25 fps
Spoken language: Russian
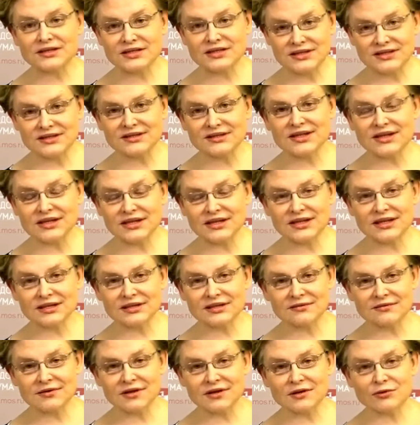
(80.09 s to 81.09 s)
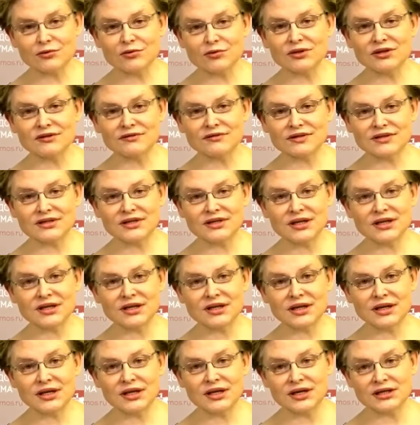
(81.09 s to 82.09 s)
заседание этого круглого
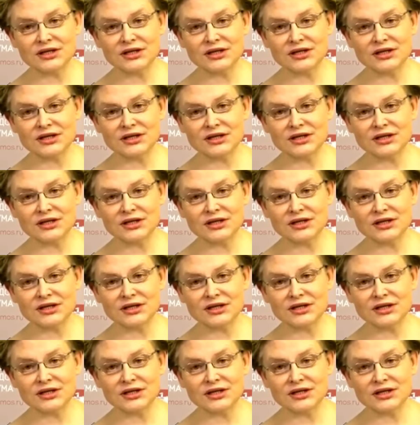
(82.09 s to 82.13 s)
стола.